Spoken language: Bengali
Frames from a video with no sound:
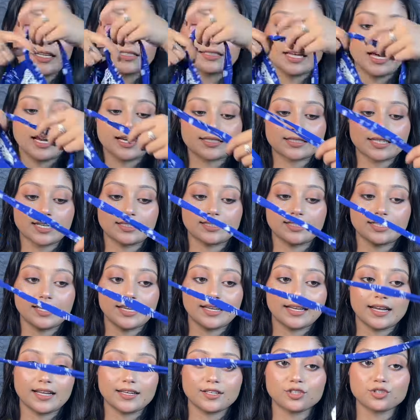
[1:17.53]
তার সাথে
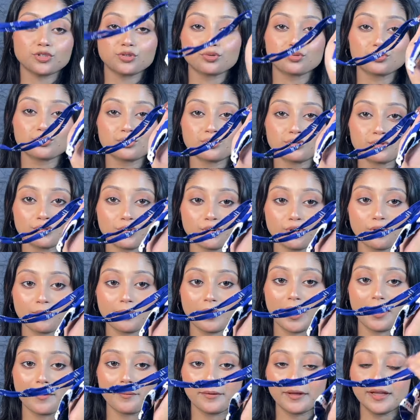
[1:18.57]
এখানে
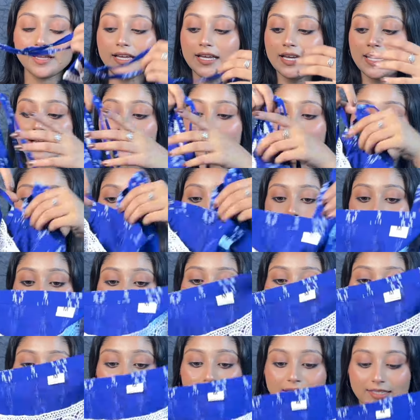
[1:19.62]
সুন্দরভাবে লেস
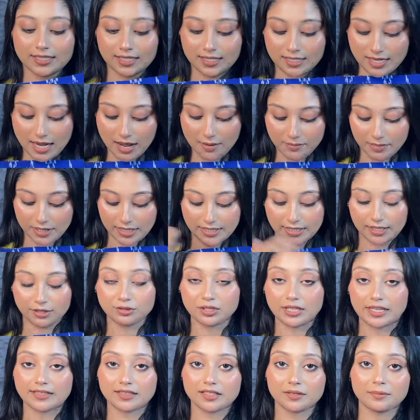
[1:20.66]
দেওয়া আছে সামনেটাও
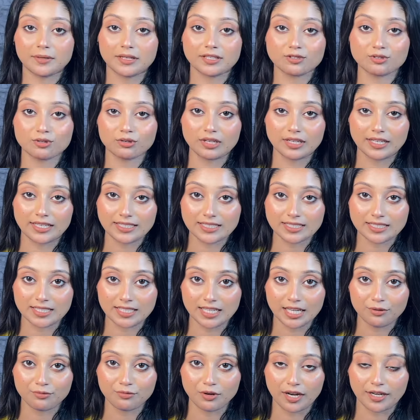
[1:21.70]
দেখতে পাচ্ছ লেস
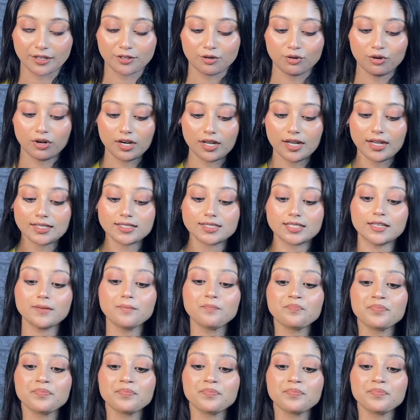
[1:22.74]
দিয়ে ওয়ার্ক করা আছে